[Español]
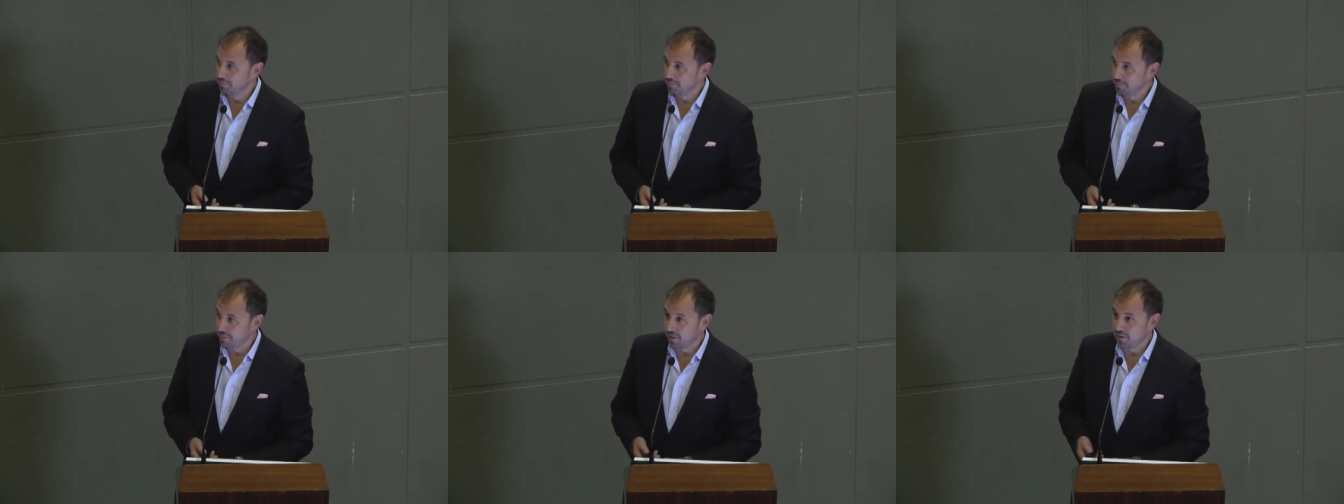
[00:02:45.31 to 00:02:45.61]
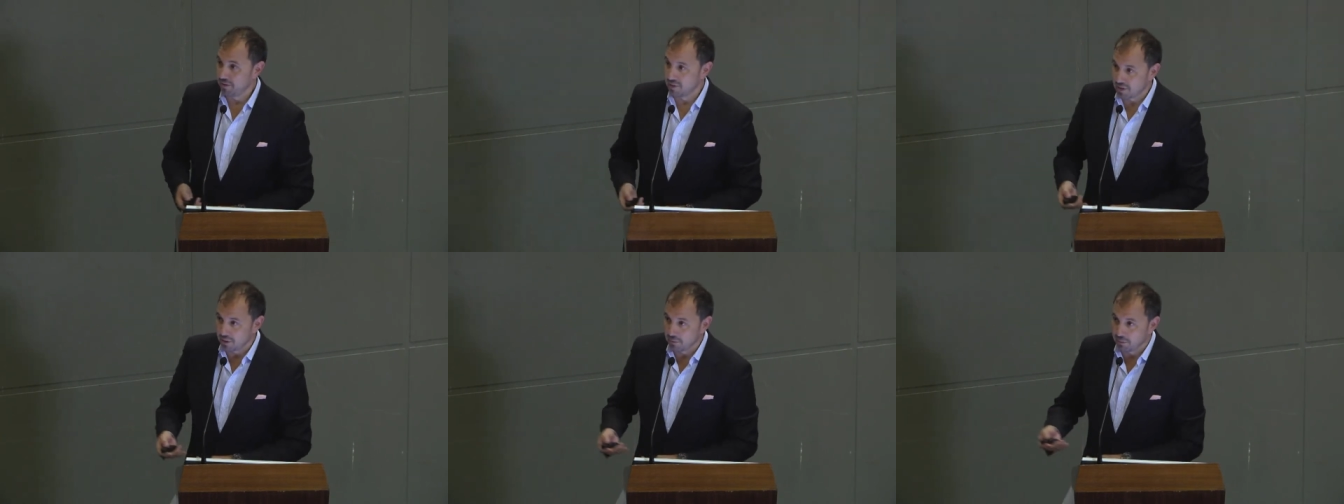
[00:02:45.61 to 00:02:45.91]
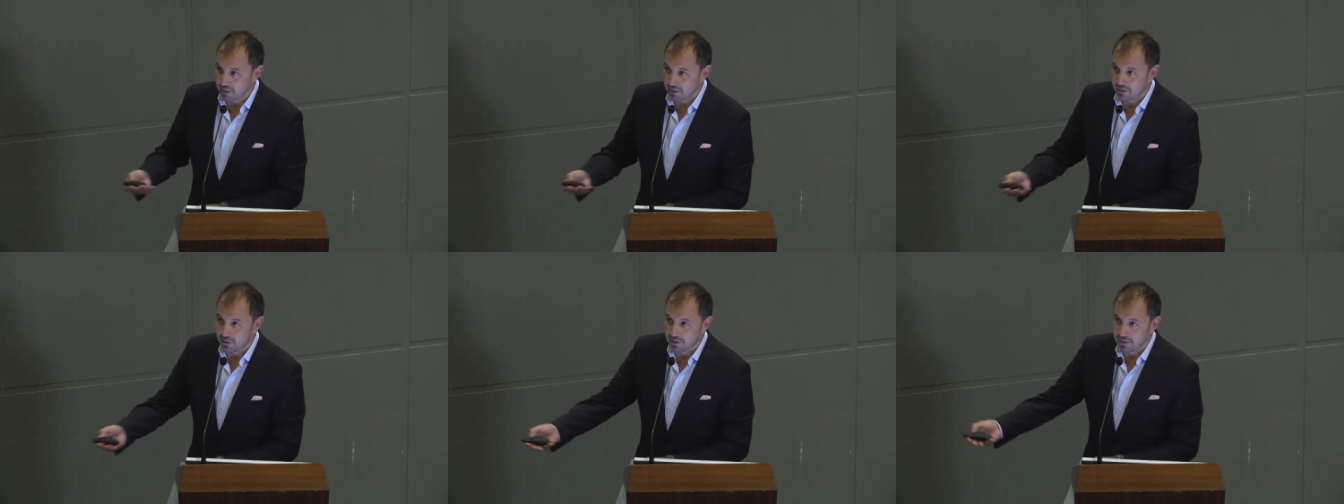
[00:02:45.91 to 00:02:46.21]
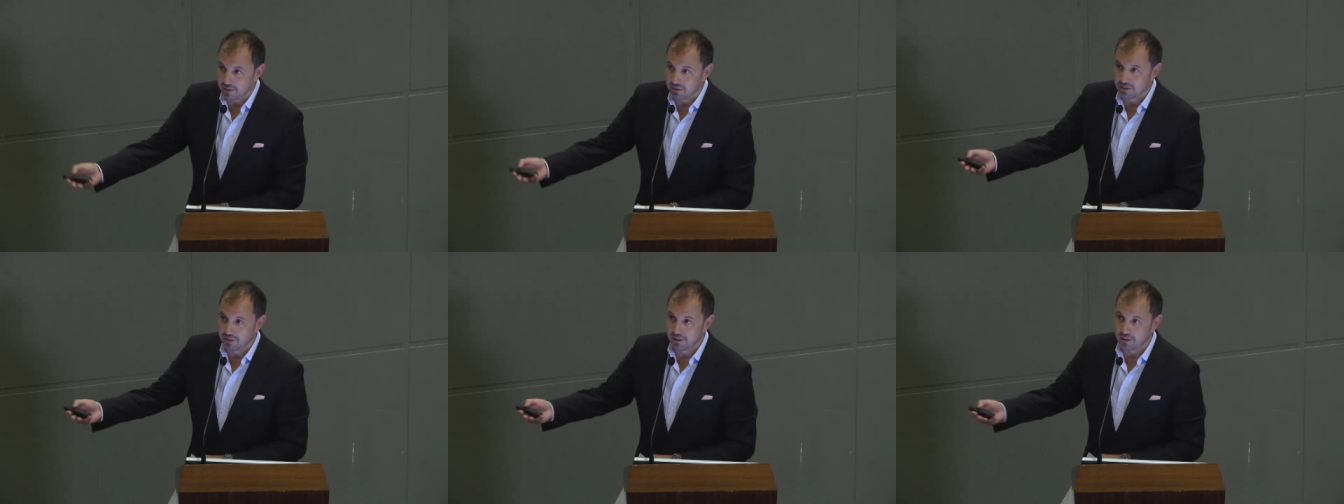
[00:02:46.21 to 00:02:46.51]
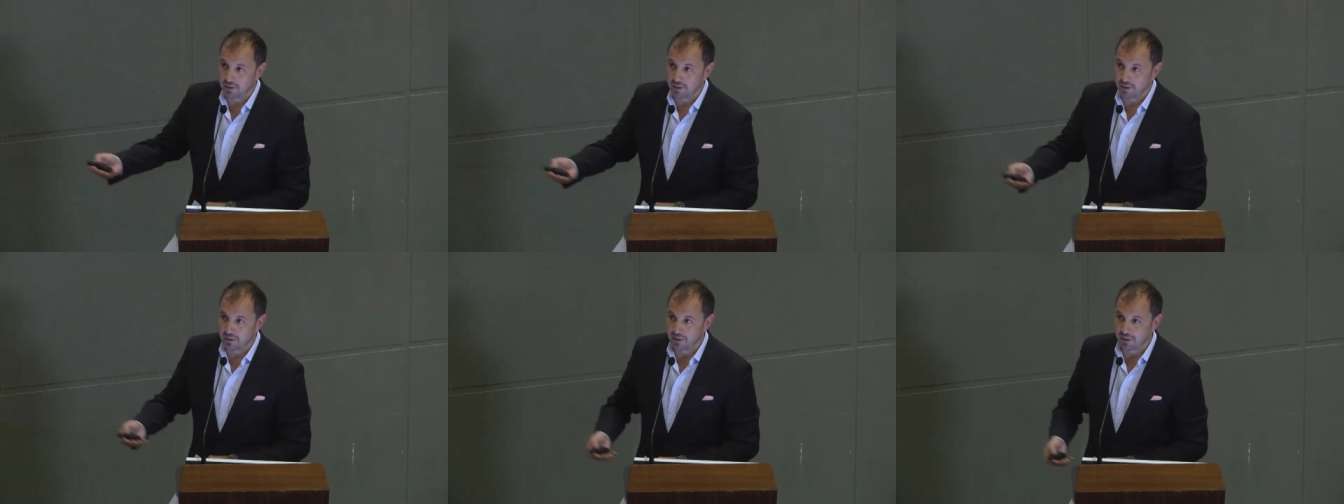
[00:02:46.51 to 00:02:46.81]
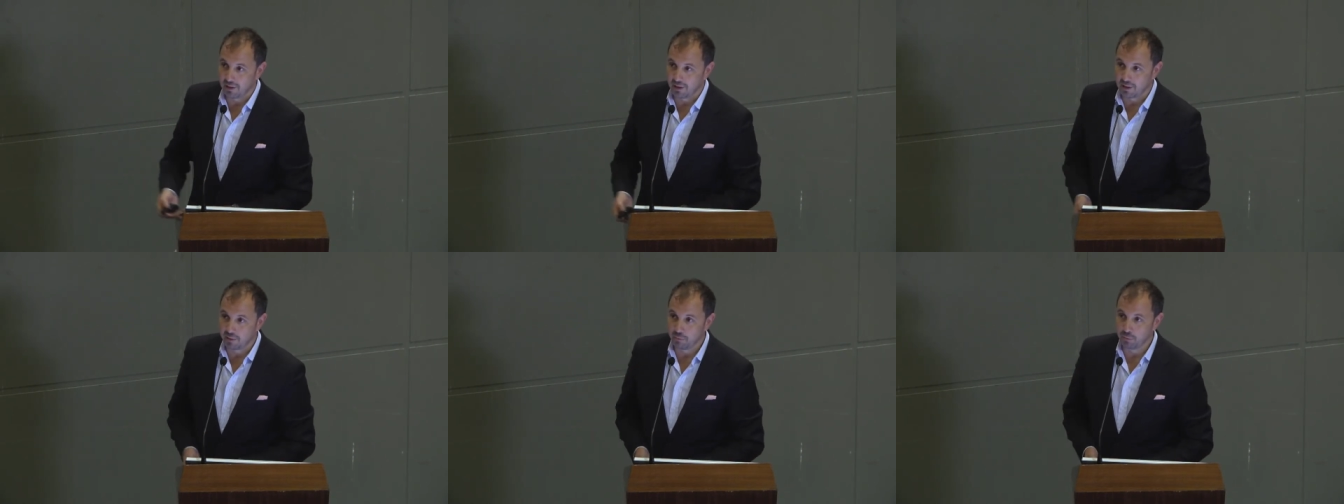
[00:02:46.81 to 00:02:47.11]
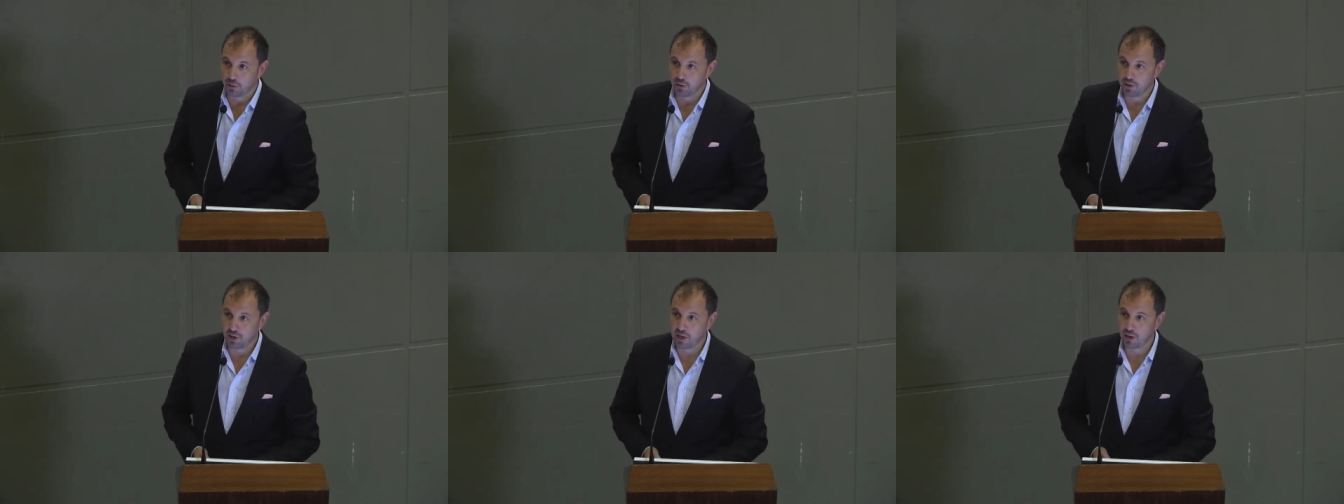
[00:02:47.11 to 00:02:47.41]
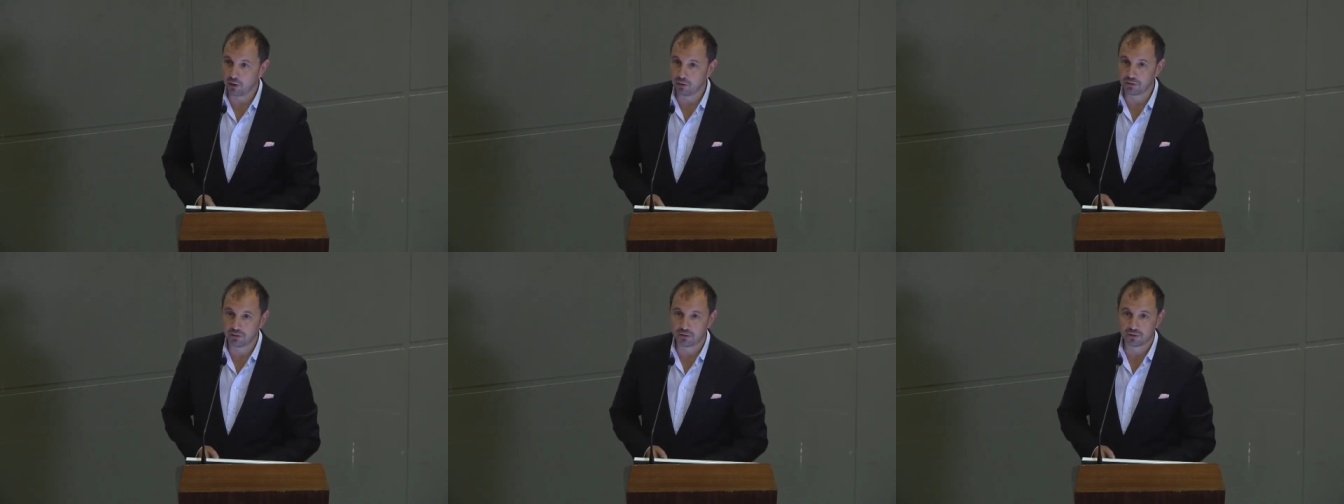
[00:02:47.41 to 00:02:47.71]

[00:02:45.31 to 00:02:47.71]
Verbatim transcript: precisamente el, ejemplo de la LOT